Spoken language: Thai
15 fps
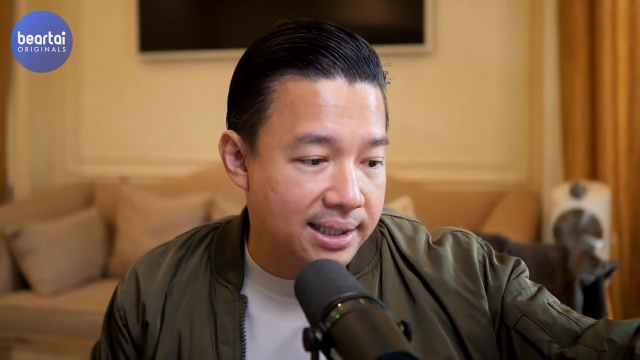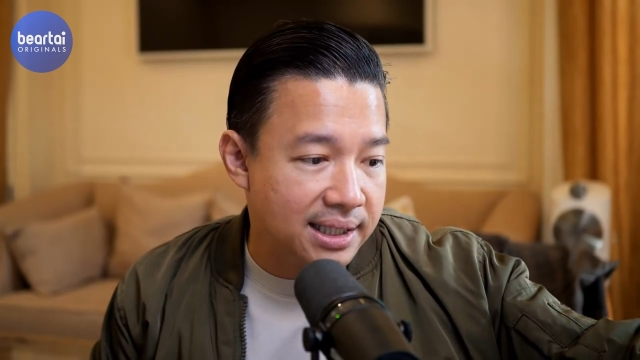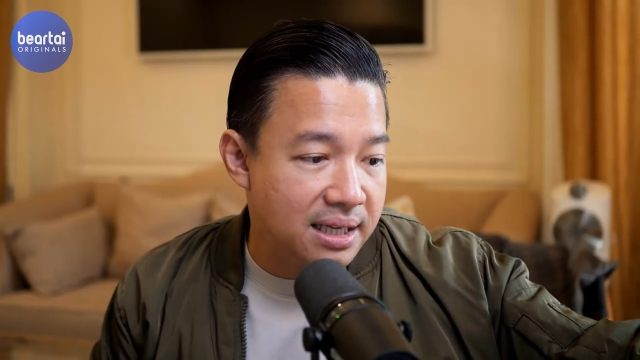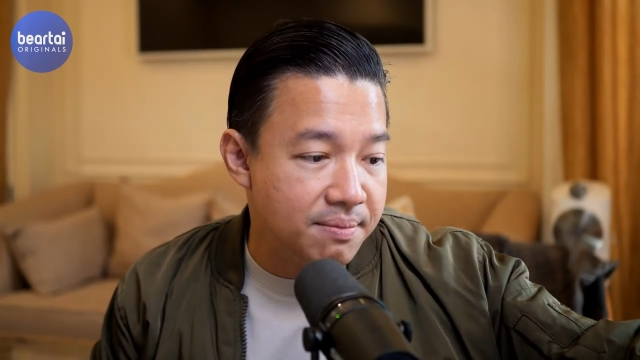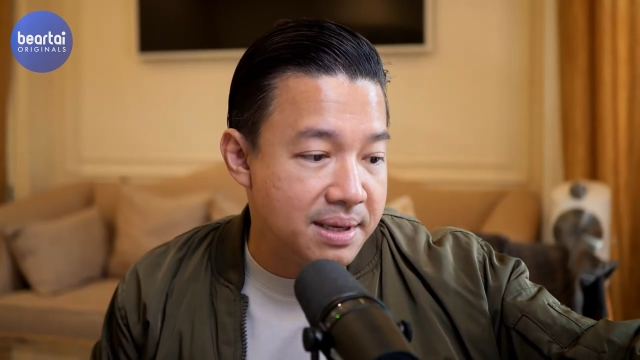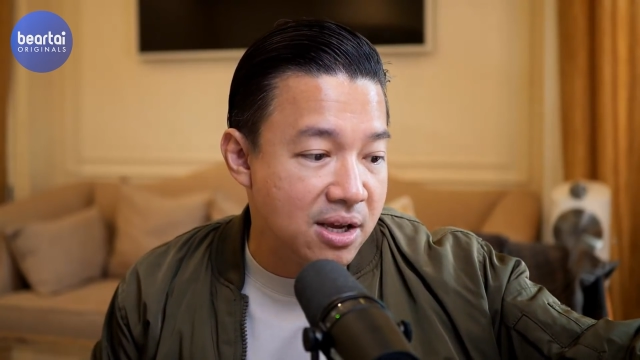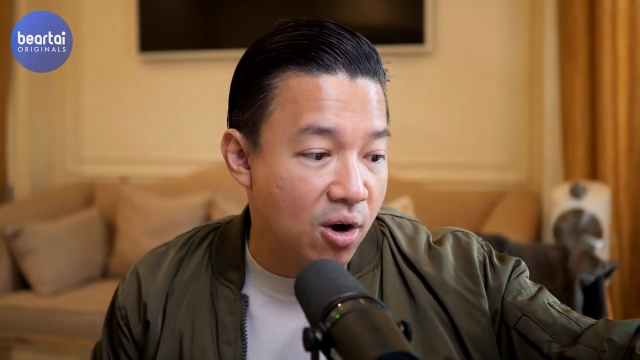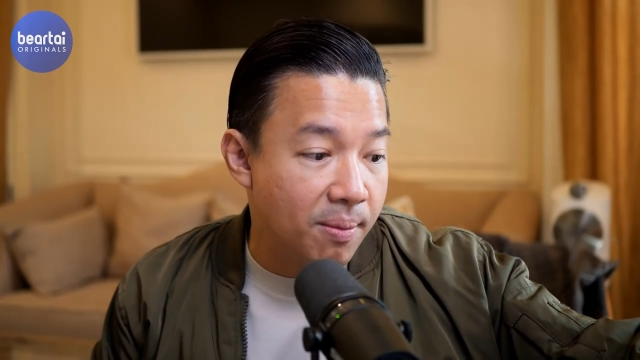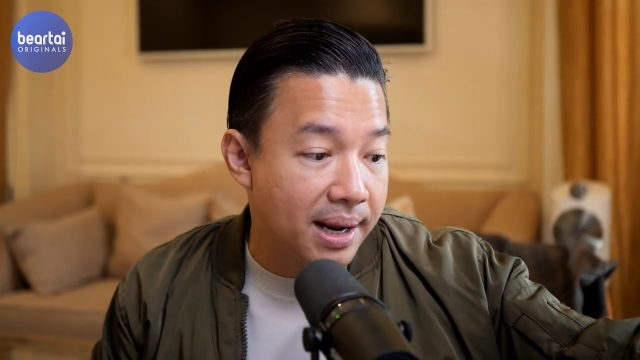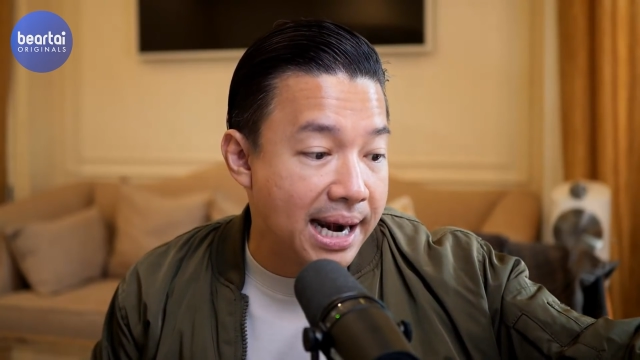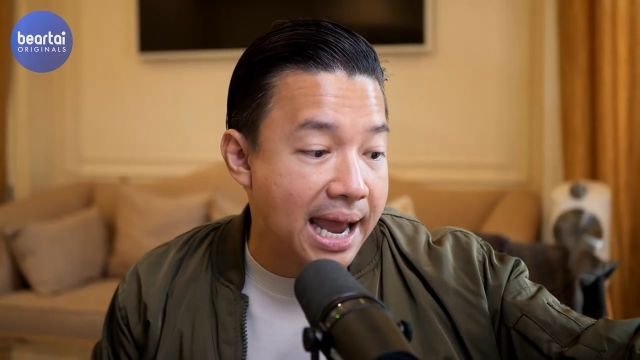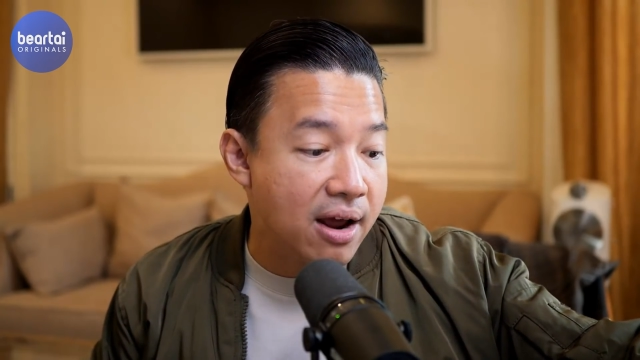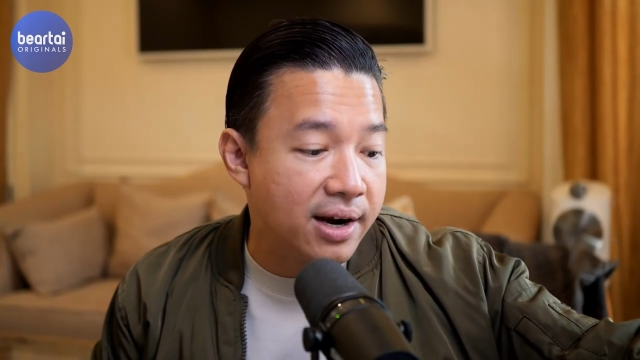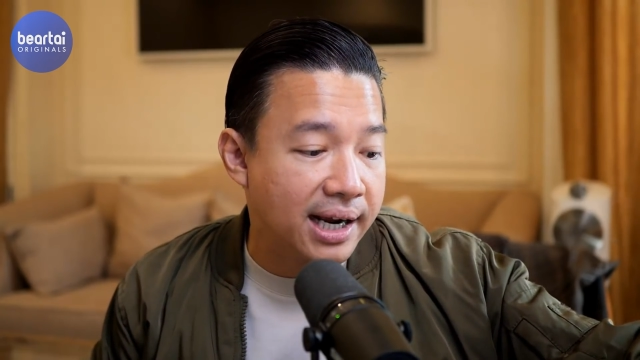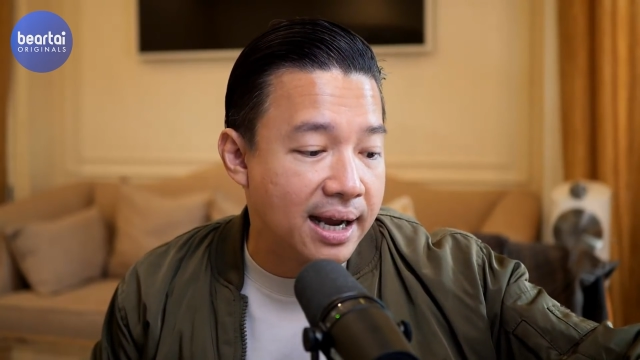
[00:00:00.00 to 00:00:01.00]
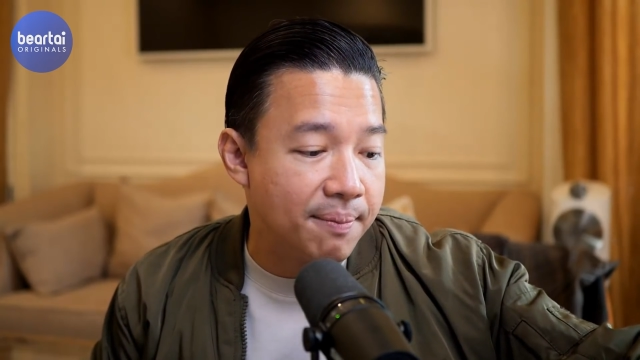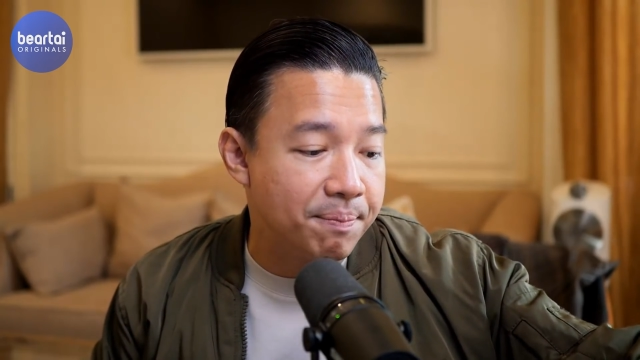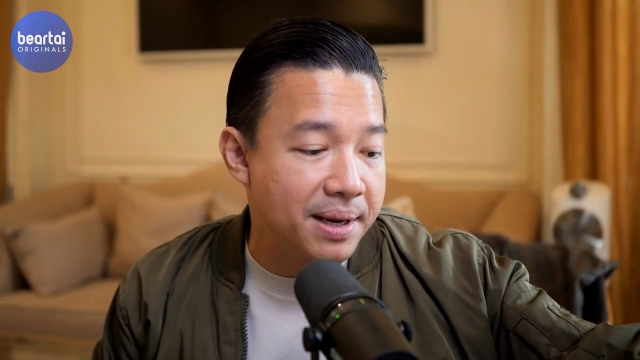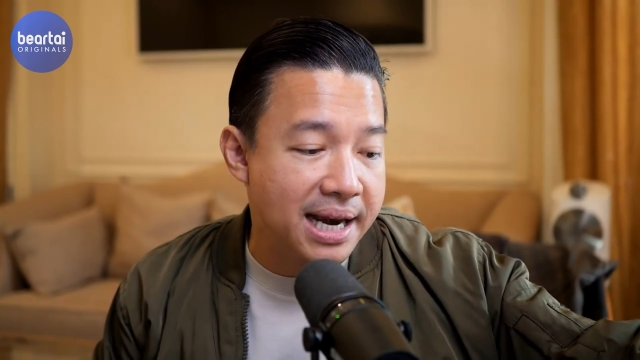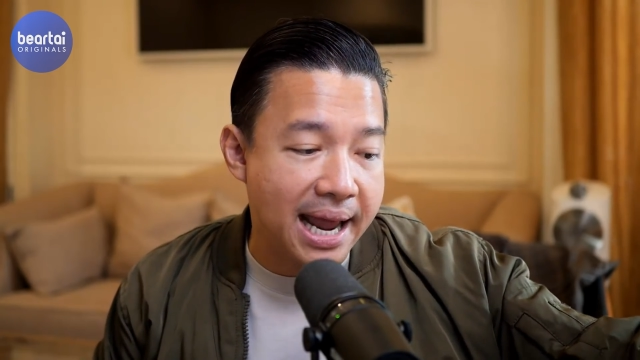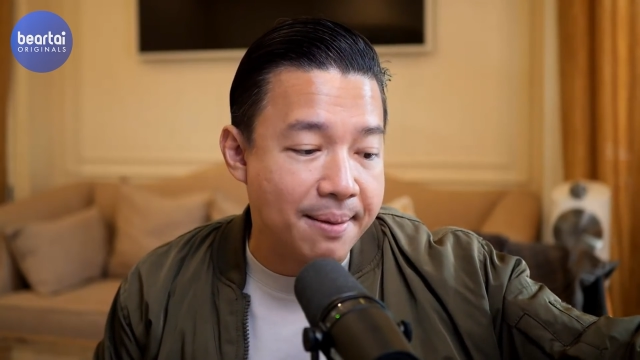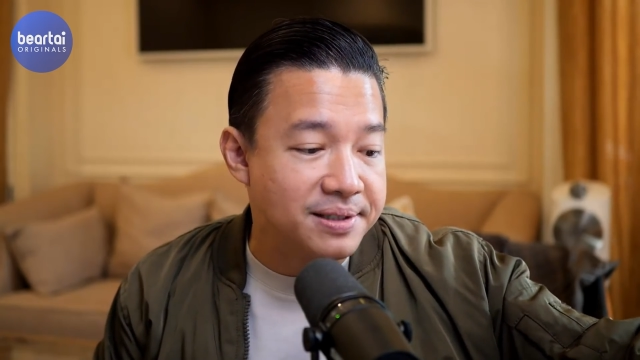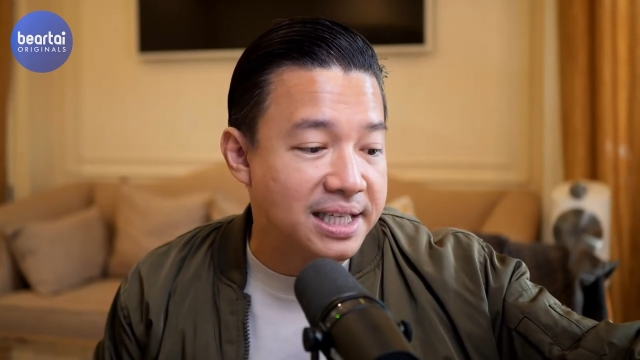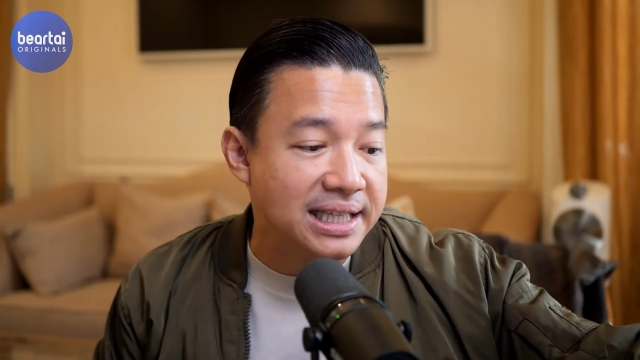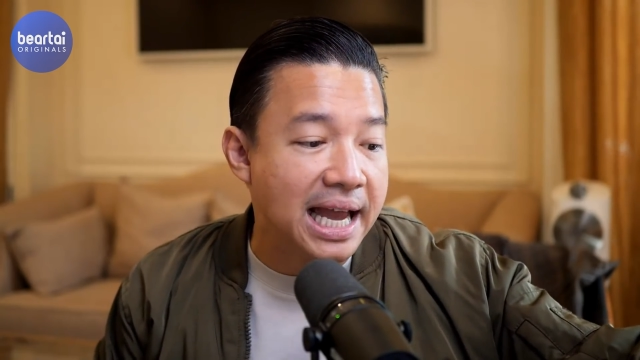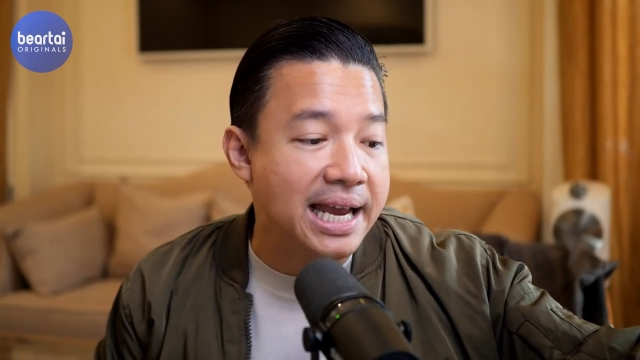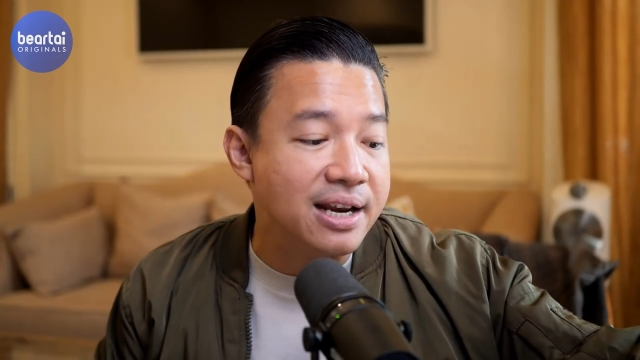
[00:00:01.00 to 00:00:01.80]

ที่มีออกมาแล้วนะครับเป็นแอปสไต